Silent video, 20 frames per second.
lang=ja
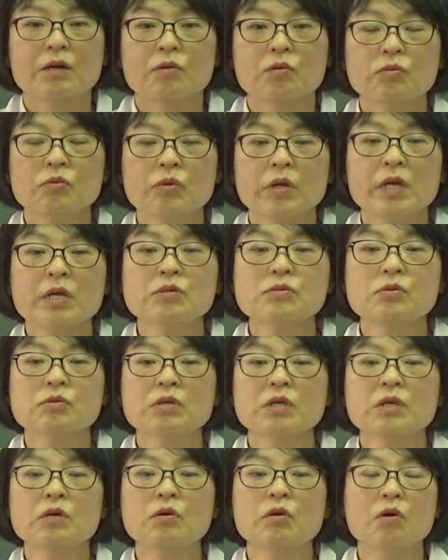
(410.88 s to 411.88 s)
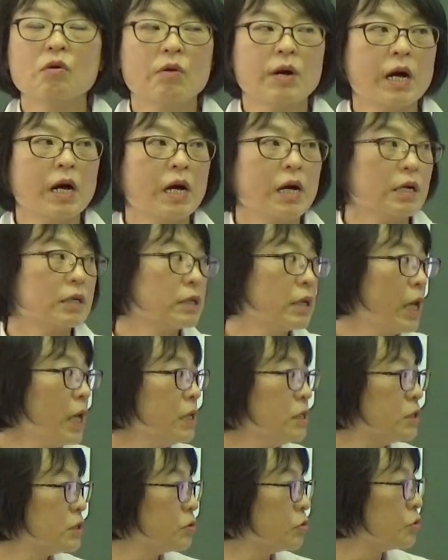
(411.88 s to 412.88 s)
この元素記号は
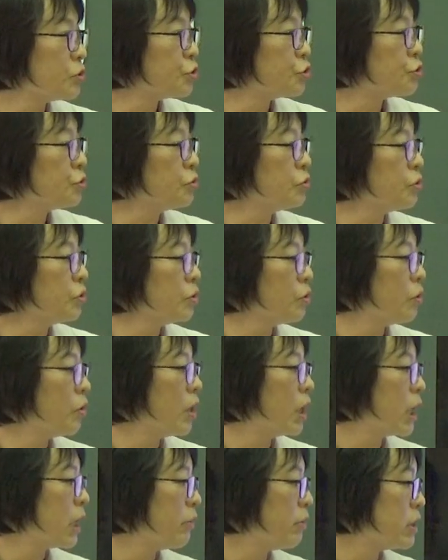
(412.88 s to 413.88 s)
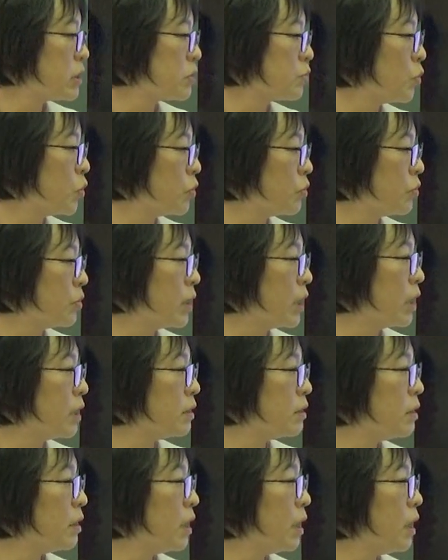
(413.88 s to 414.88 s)
原子の種類を表すもので
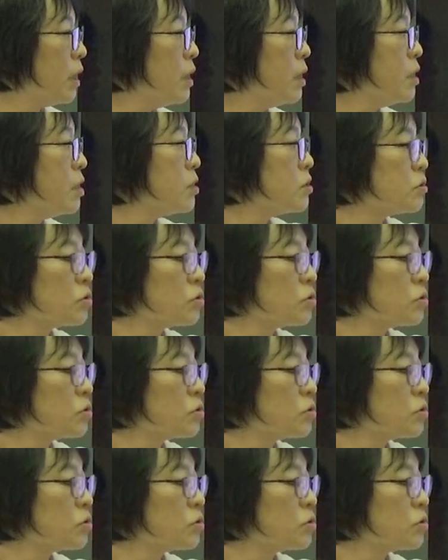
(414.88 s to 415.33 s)
あって